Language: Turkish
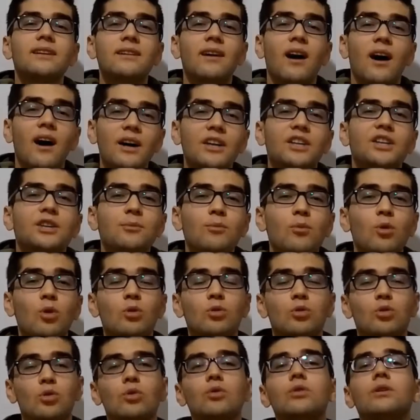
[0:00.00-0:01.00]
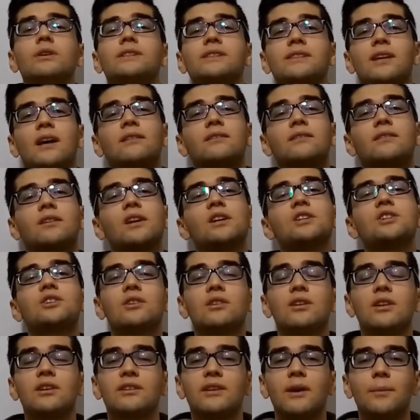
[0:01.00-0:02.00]
hakim olduğu satranç
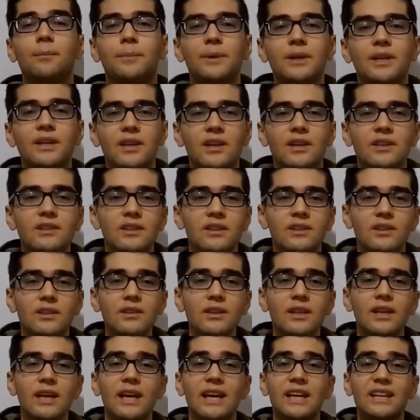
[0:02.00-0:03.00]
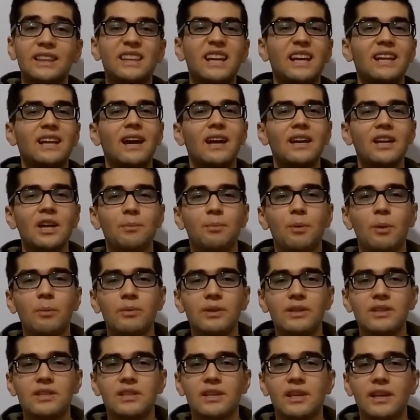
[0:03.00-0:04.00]
alanında bir kadının neler
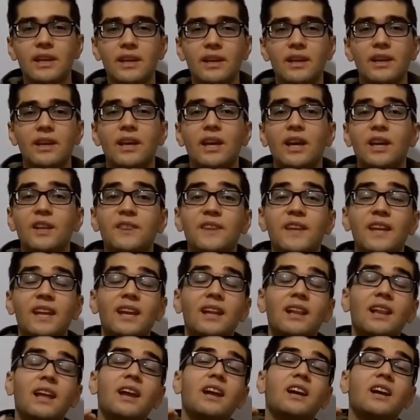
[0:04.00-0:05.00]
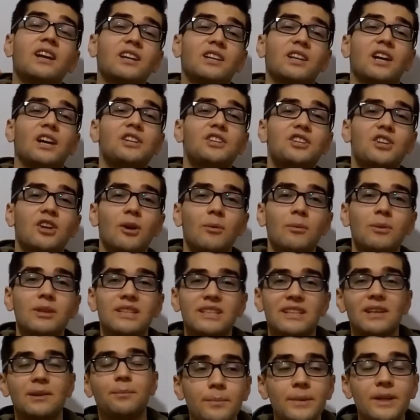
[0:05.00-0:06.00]
yapabileceği, nerelere kadar
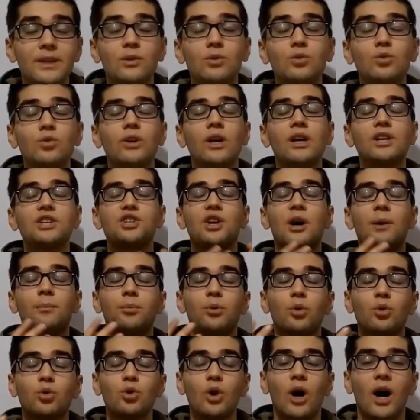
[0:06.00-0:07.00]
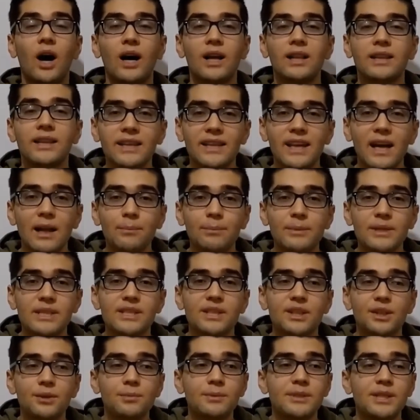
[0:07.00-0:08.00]
çıkabileceği, bir dünya şampiyonu haline
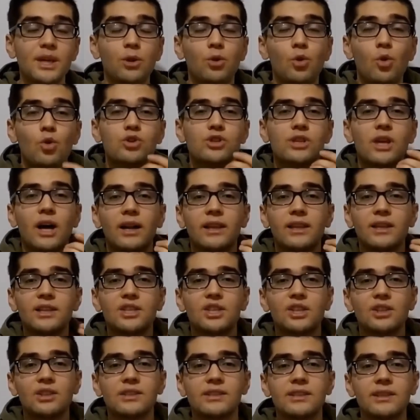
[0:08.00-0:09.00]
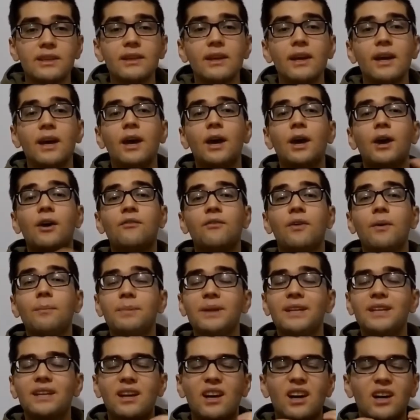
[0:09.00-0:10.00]
gelmesini bize gösterdiği için dizi ve
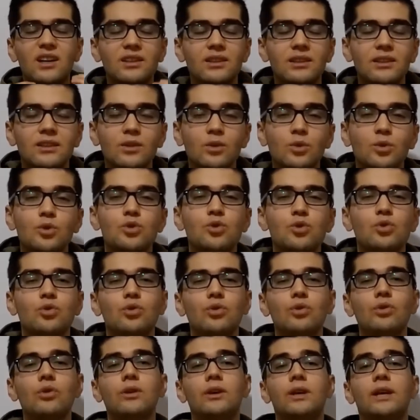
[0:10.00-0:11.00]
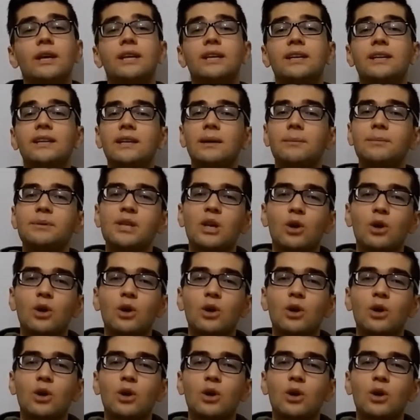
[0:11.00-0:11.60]
bir kadının gücünü yine bize